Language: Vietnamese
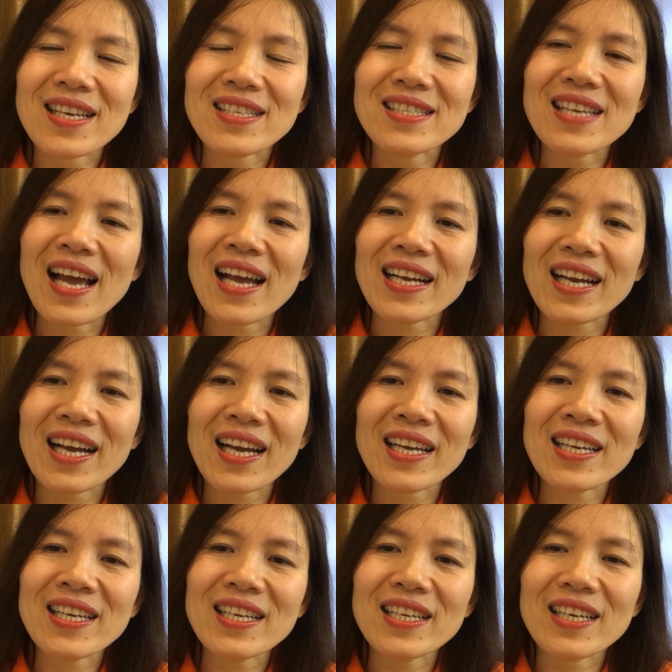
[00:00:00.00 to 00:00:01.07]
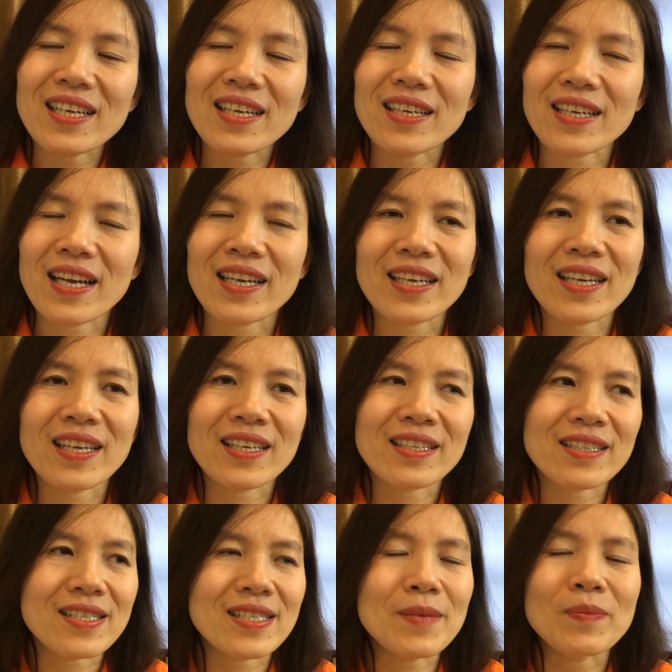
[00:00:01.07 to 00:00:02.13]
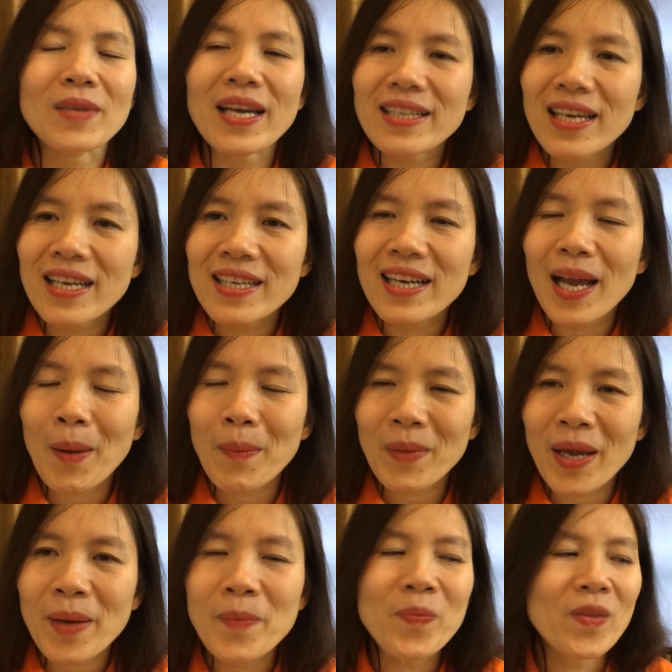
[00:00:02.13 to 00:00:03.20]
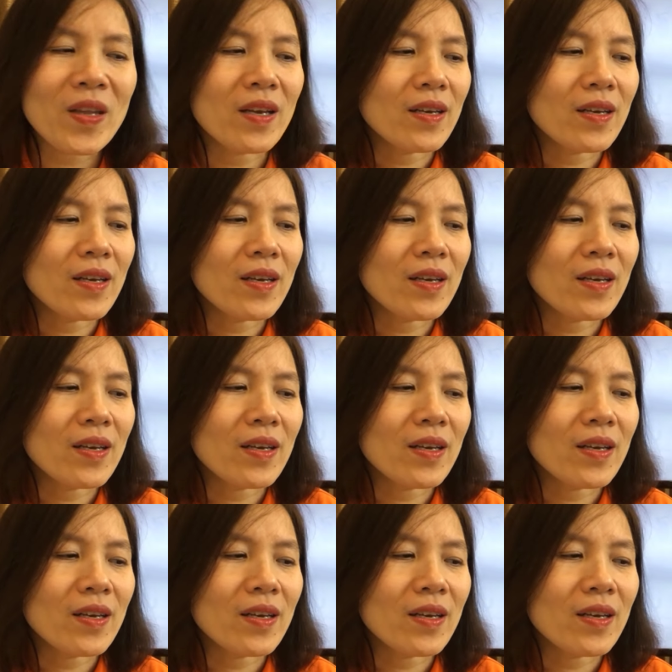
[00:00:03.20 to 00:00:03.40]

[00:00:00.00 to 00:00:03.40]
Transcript: diễn ra cái cái cái cái dịp Tết đấy các em nhé